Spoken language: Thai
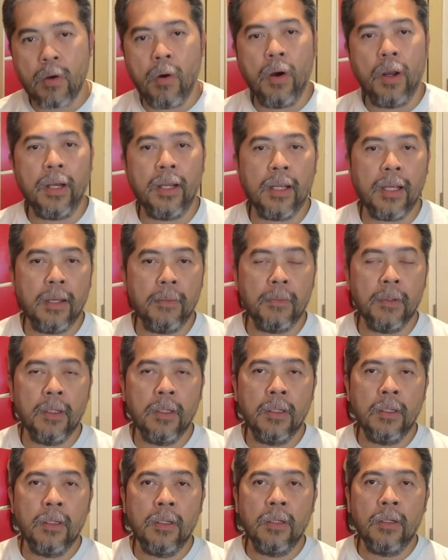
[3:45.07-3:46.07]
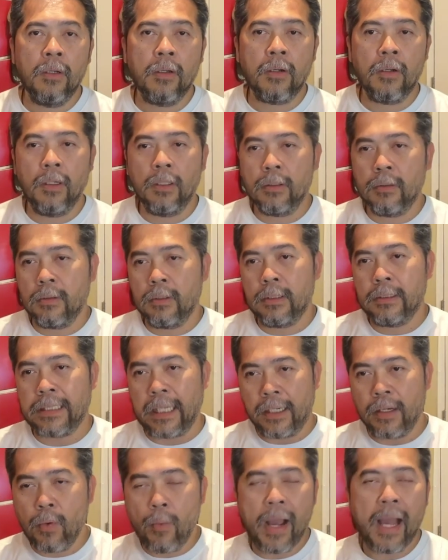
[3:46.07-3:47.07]
ก่อนนะครับ ก็จัด
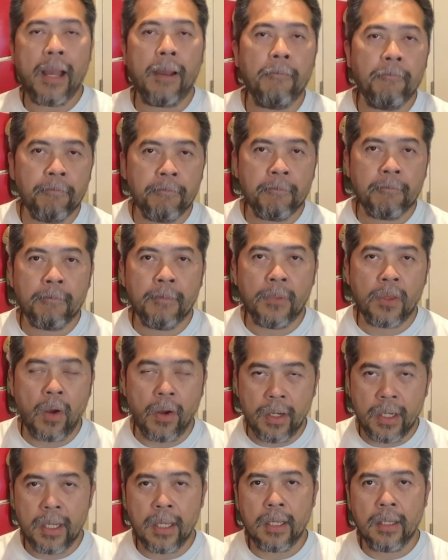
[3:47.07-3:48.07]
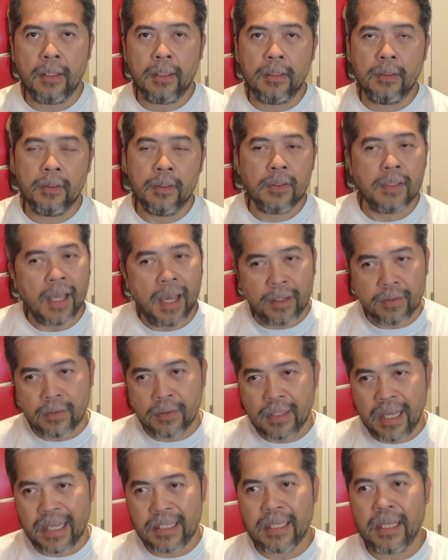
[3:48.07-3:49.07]
ได้ว่าตอนนี้แจ๊ส
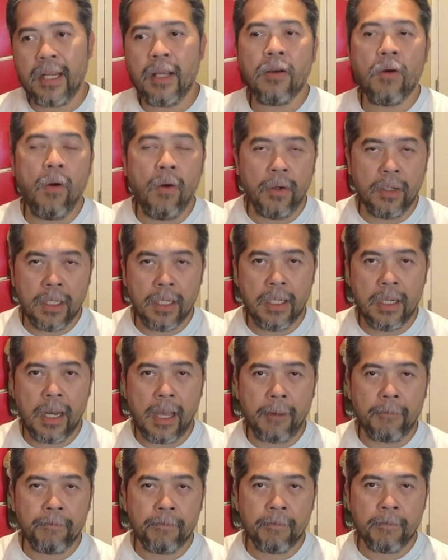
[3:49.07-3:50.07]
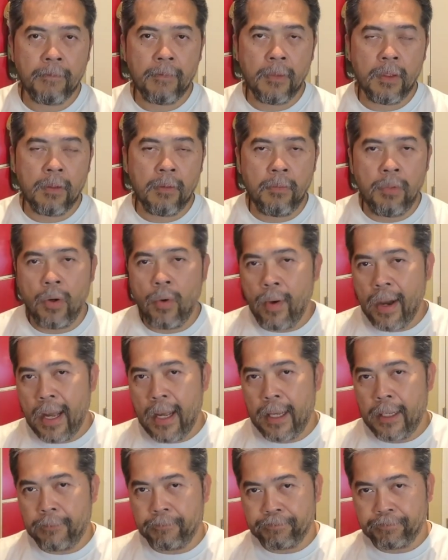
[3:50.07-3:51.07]
น่าจะได้ของดีละเพราะว่า
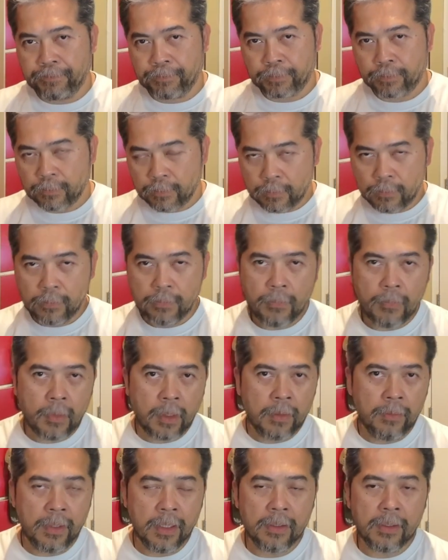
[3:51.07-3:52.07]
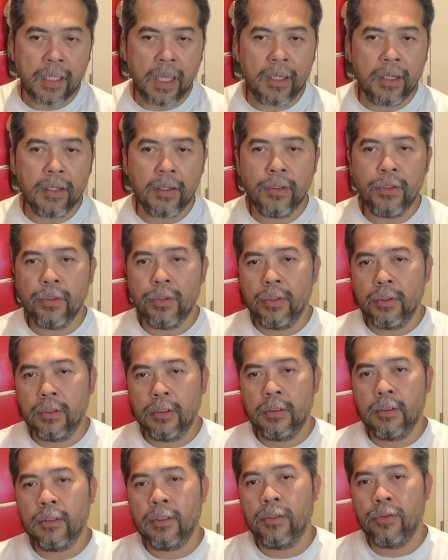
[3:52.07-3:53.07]
ตั้งแต่ที่เขาโดน
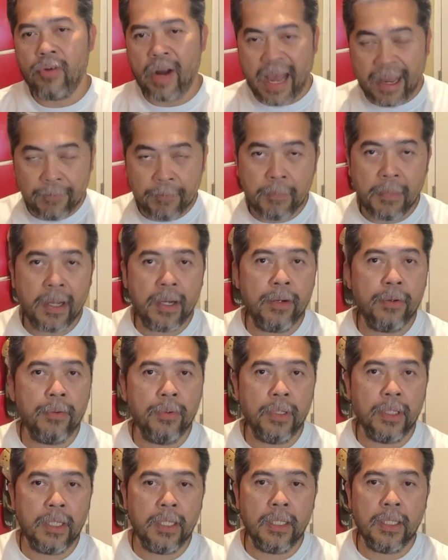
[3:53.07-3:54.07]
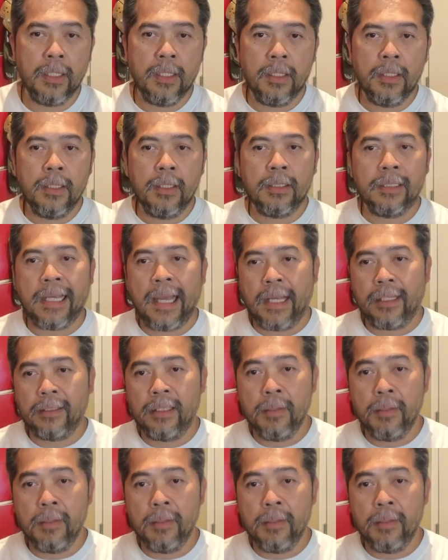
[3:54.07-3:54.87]
ดราฟมาโดยทางที